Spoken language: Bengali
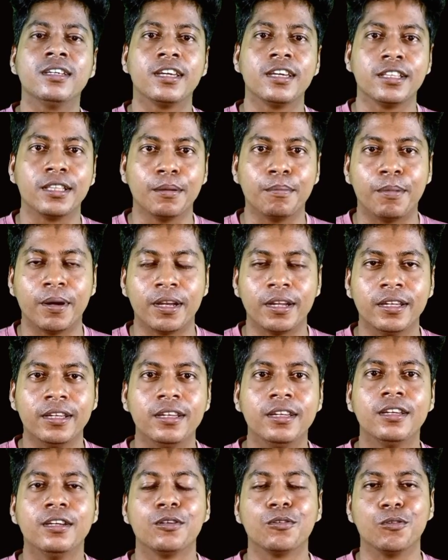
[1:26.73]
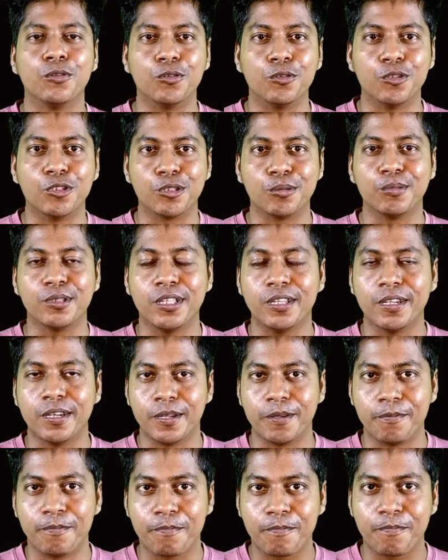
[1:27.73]
খেতে পারে কোনো অসুবিধে
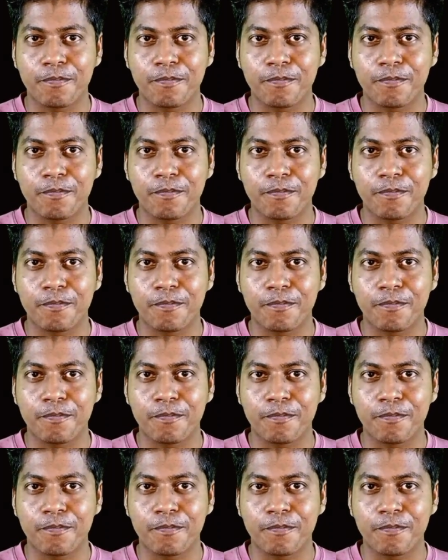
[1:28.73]
নেই